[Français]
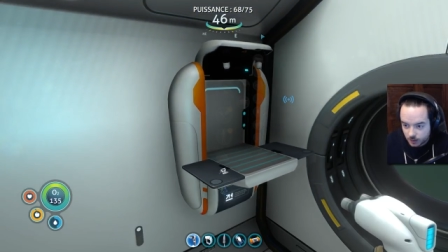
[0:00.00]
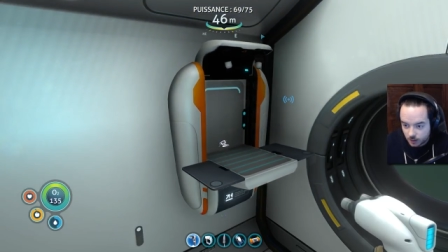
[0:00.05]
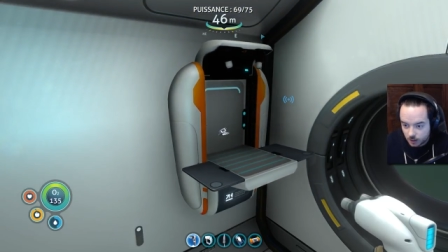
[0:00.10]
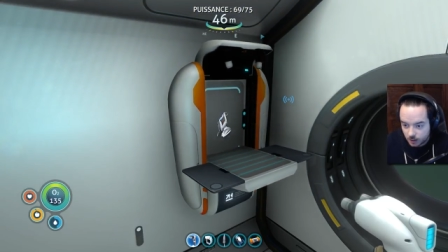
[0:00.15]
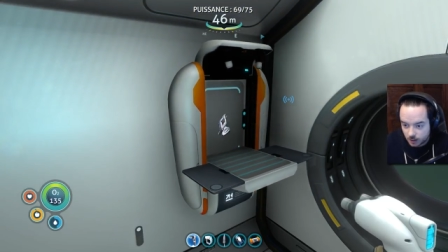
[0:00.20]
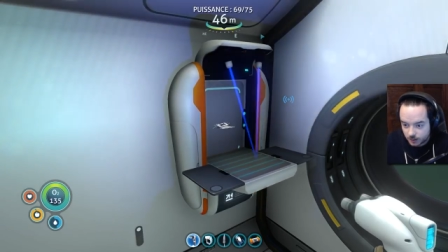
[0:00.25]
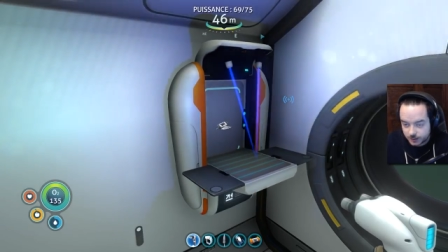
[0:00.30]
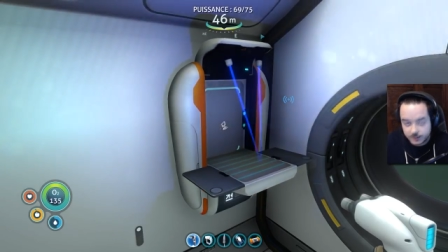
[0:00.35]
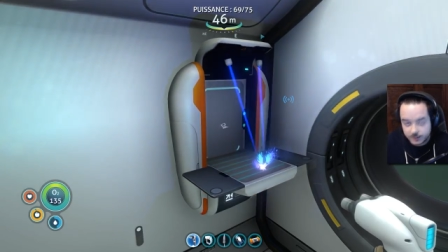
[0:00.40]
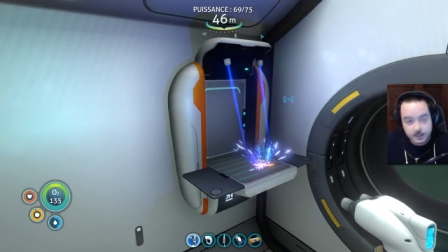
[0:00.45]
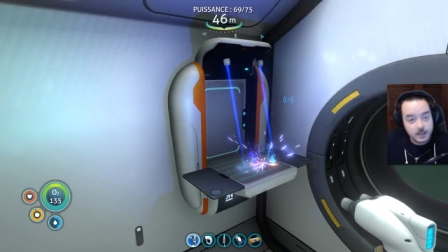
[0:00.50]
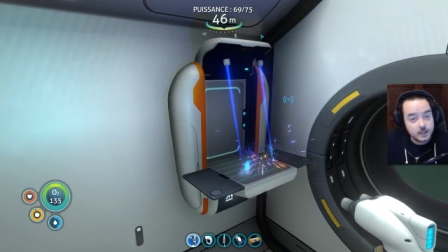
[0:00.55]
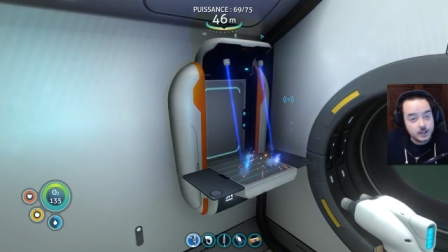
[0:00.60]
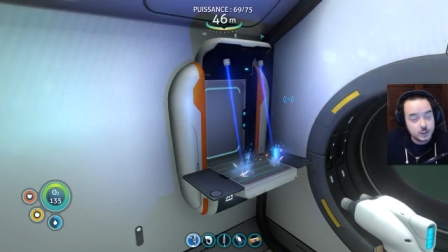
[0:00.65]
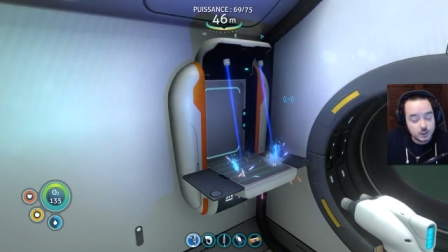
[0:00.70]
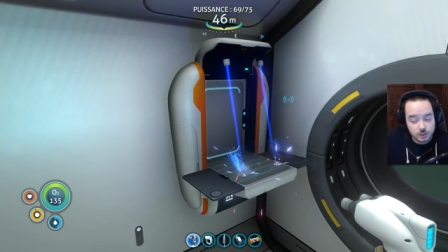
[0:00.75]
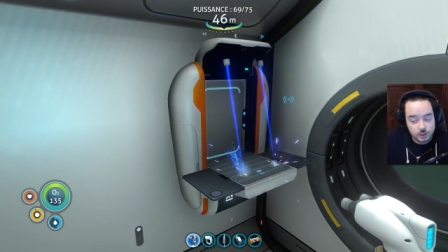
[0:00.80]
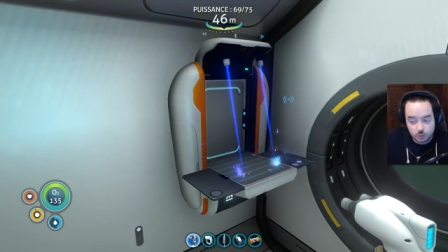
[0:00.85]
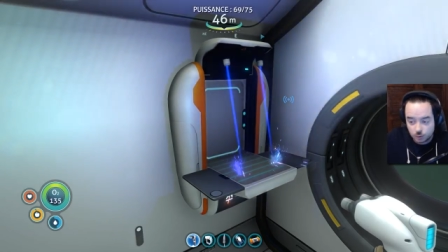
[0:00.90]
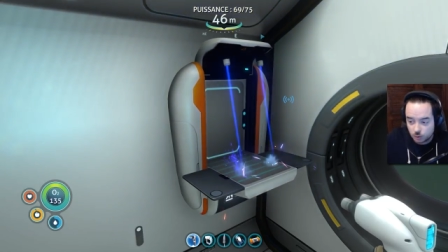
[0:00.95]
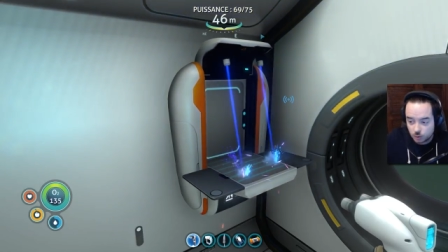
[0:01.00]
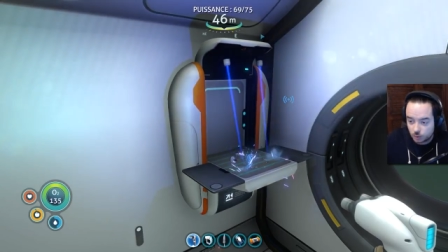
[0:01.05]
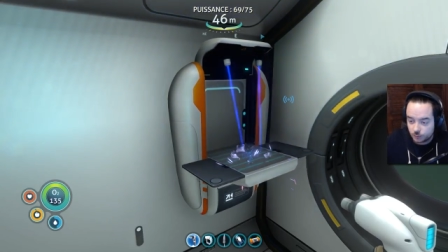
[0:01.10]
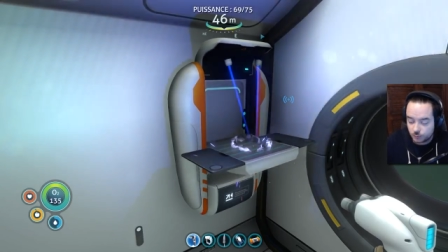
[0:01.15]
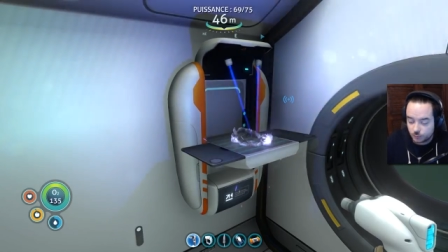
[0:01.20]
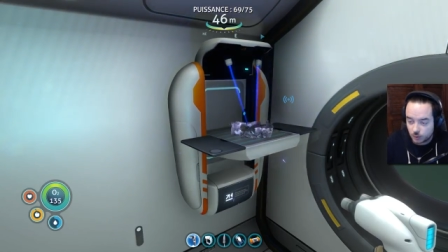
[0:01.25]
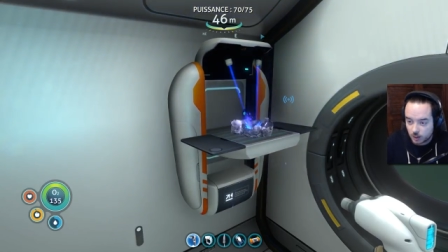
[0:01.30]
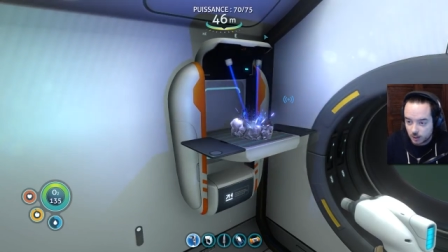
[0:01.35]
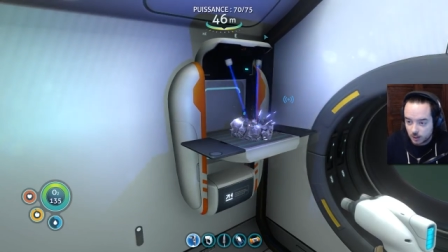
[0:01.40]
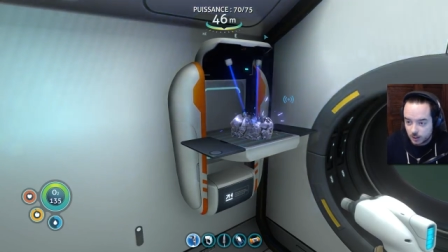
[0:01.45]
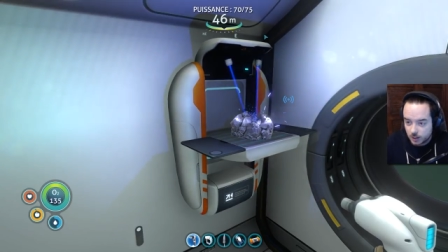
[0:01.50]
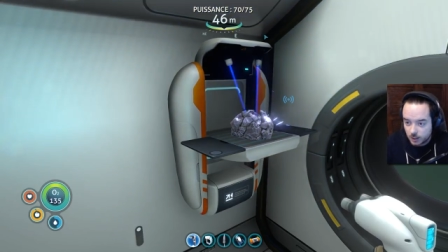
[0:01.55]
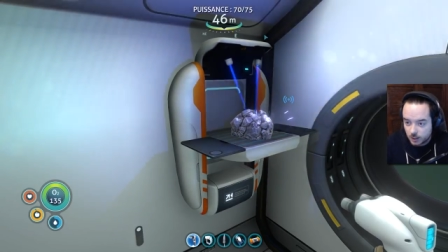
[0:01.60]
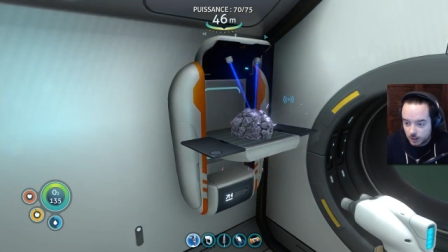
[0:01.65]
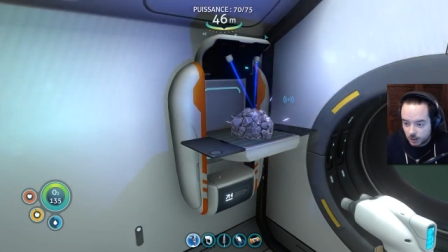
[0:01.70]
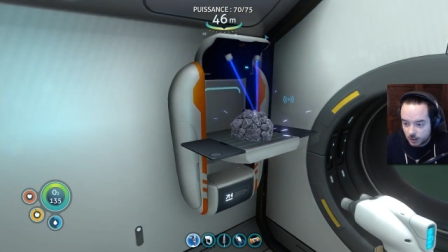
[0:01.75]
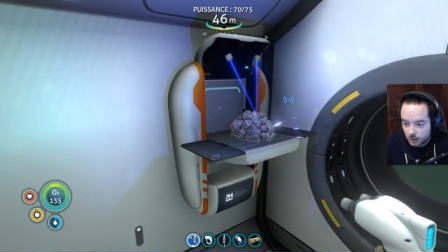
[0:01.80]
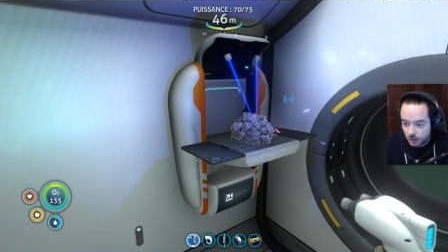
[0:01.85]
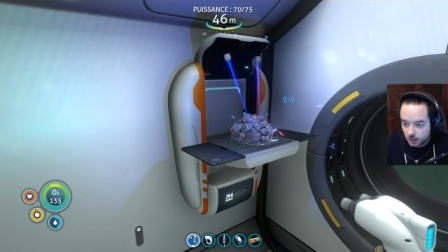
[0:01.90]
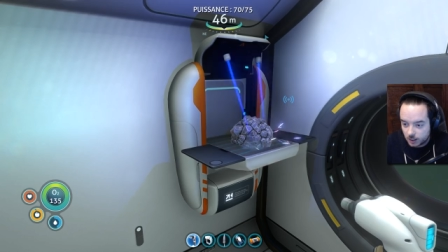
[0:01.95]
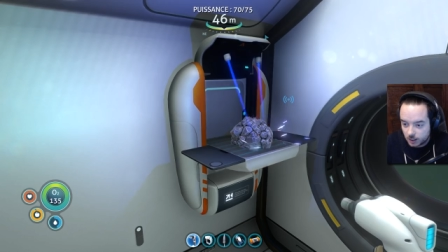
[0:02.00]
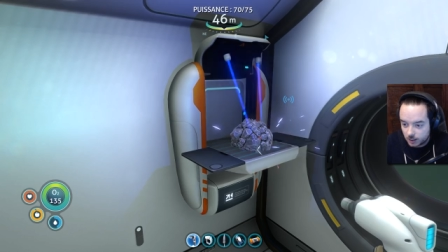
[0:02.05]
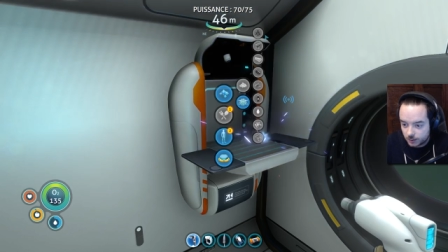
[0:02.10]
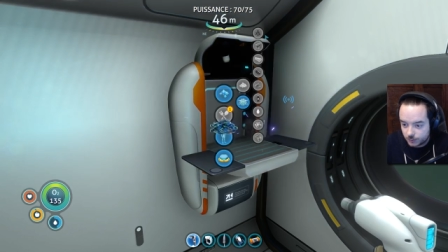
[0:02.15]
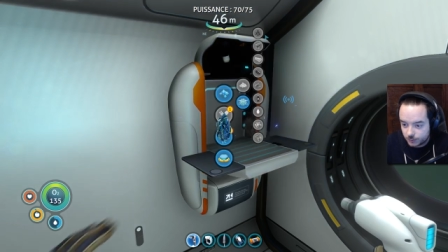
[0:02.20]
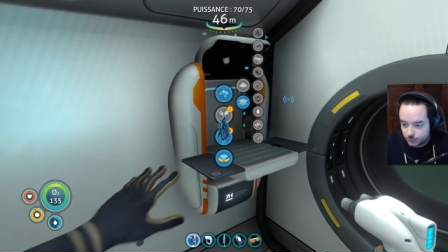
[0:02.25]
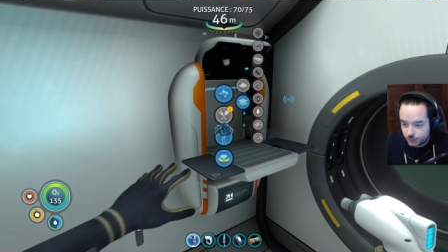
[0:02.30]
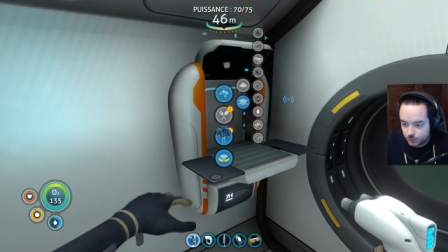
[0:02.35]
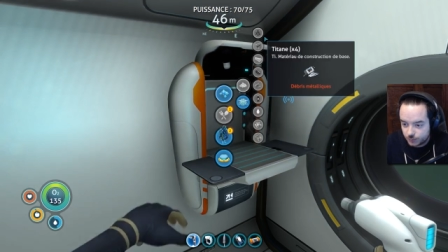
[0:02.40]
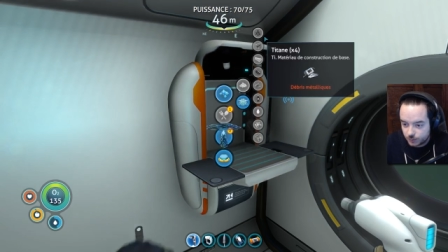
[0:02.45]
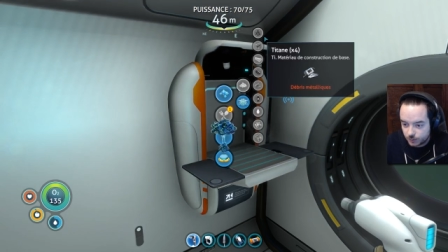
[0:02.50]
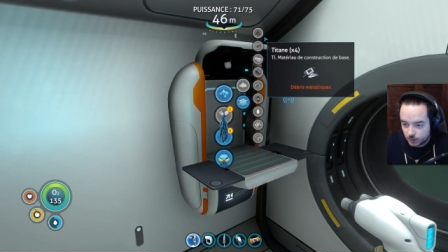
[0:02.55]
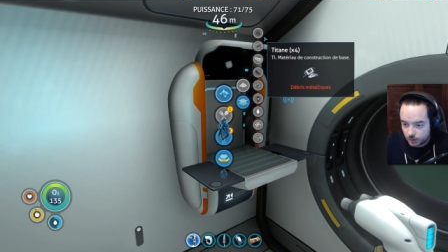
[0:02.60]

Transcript: Euh, quitte à aller chercher, encore une fois, euh, du